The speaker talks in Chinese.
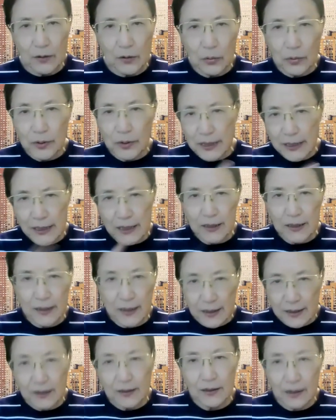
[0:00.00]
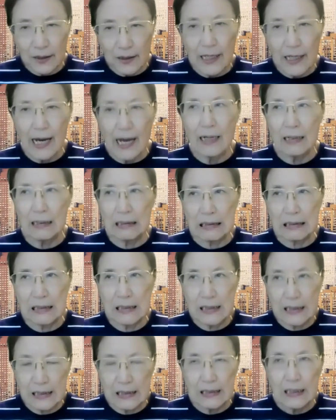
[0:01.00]
用“积极”这两个
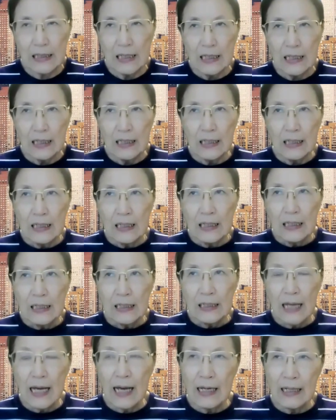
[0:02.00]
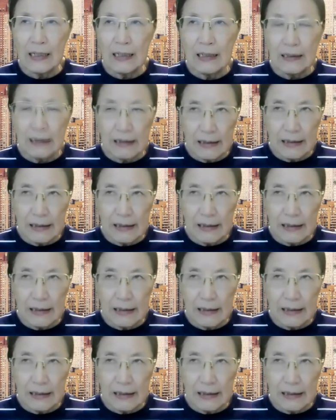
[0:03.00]
字来